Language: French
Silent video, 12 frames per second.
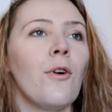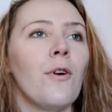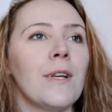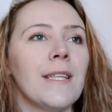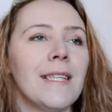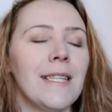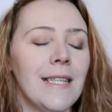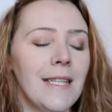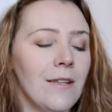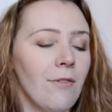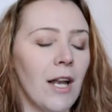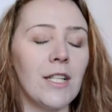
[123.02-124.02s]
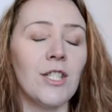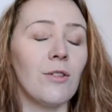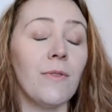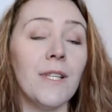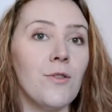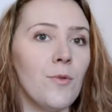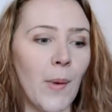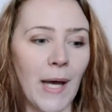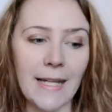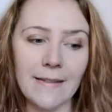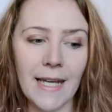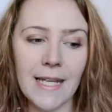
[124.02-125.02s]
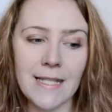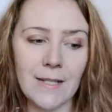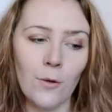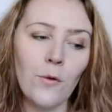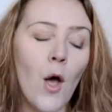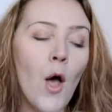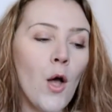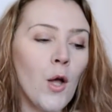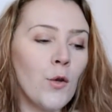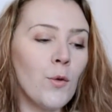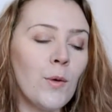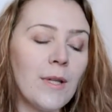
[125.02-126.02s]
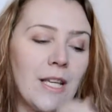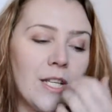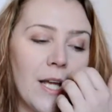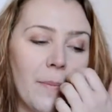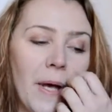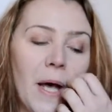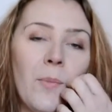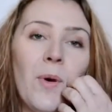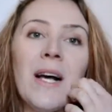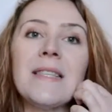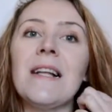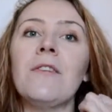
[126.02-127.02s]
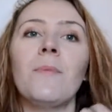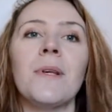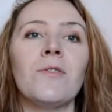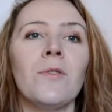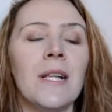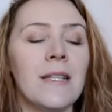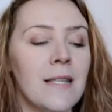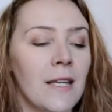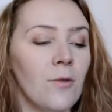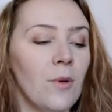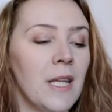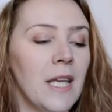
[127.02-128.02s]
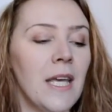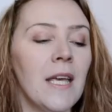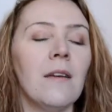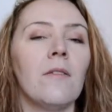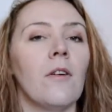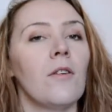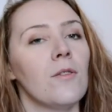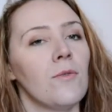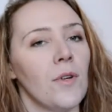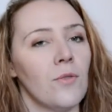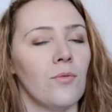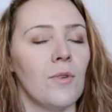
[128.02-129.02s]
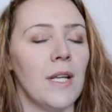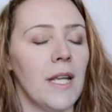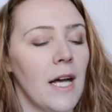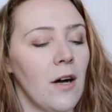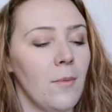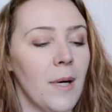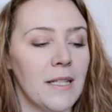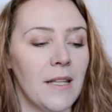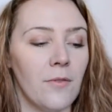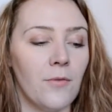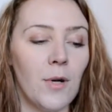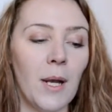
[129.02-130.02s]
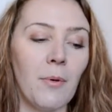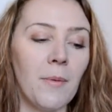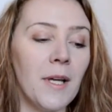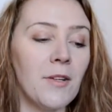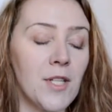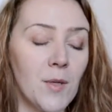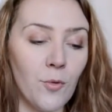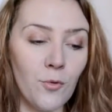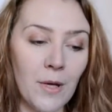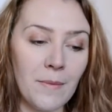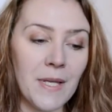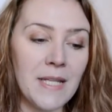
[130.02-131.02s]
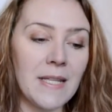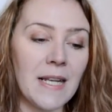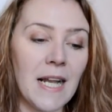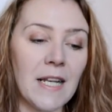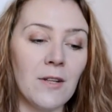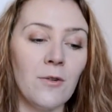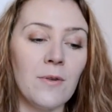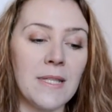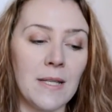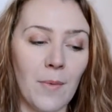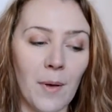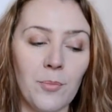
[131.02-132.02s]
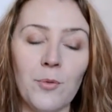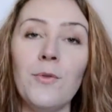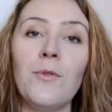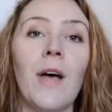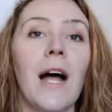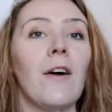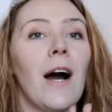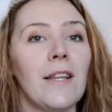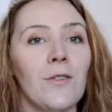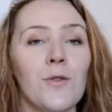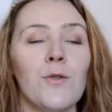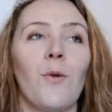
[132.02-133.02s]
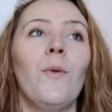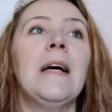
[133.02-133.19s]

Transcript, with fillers: euh, qui, voilà, que j'ai trouvé super intéressante. Donc déjà, par rapport à celle de masculin singulier, encore une fois, tous les liens en barre d'infos. La première que j'ai beaucoup aimée, c'est l'algo, c'est ma pute. Alors attention,